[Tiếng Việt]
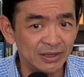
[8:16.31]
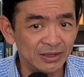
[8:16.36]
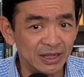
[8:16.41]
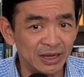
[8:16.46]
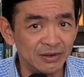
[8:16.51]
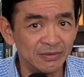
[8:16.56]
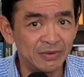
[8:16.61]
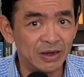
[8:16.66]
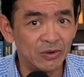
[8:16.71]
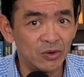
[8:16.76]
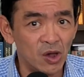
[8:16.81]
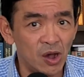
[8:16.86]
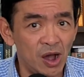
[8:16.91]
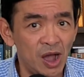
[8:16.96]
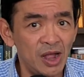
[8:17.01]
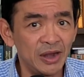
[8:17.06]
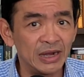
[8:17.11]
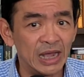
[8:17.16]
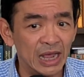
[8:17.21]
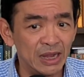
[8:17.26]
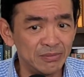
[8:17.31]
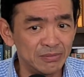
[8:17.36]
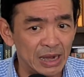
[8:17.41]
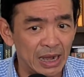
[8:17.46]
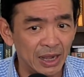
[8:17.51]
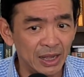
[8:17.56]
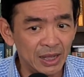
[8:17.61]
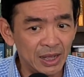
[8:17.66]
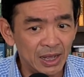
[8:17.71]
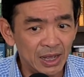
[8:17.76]
dịnh vào đó để
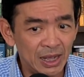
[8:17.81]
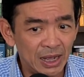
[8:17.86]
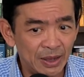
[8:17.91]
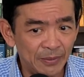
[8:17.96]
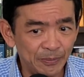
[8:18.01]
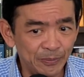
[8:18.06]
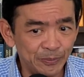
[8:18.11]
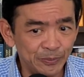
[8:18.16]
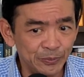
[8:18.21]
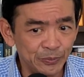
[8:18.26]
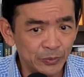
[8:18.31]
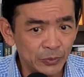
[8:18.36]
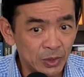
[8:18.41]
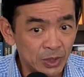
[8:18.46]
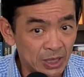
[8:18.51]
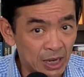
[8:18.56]
mà um,